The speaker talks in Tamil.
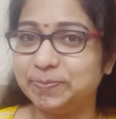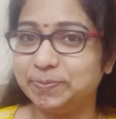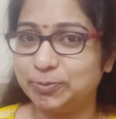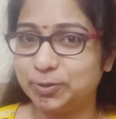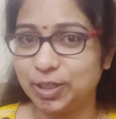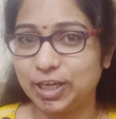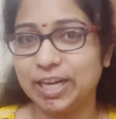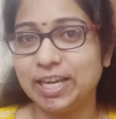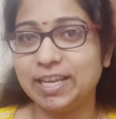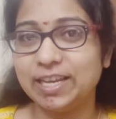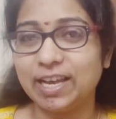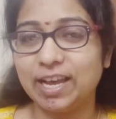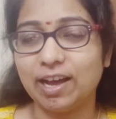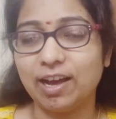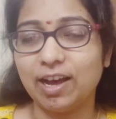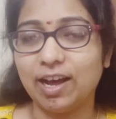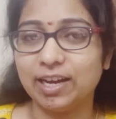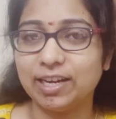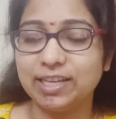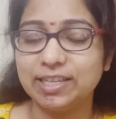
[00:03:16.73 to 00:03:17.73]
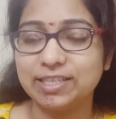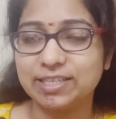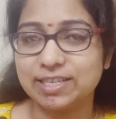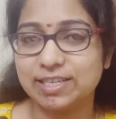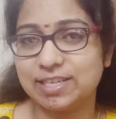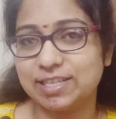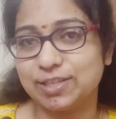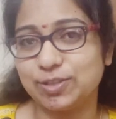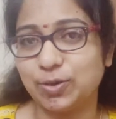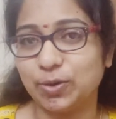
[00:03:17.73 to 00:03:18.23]
முன்னாடியே
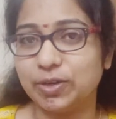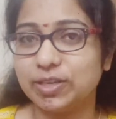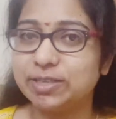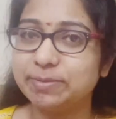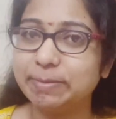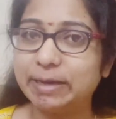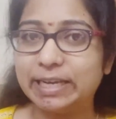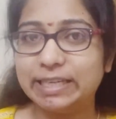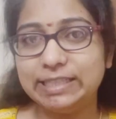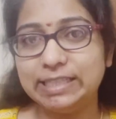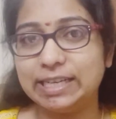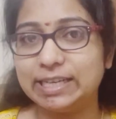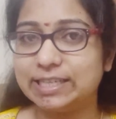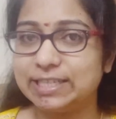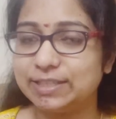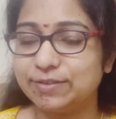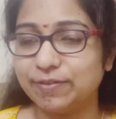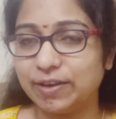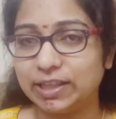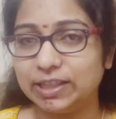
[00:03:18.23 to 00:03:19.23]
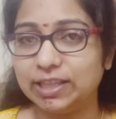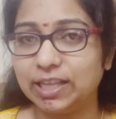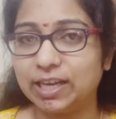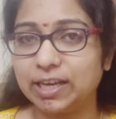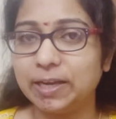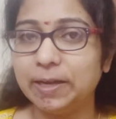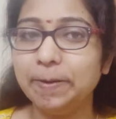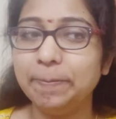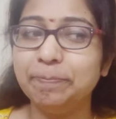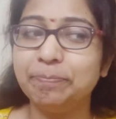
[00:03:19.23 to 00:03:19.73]
கிட்ட சொல்லிவிட்டு மெகந்தி ஆர்டிஸ்ட்
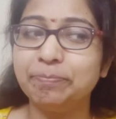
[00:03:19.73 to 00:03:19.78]
வந்தாங்க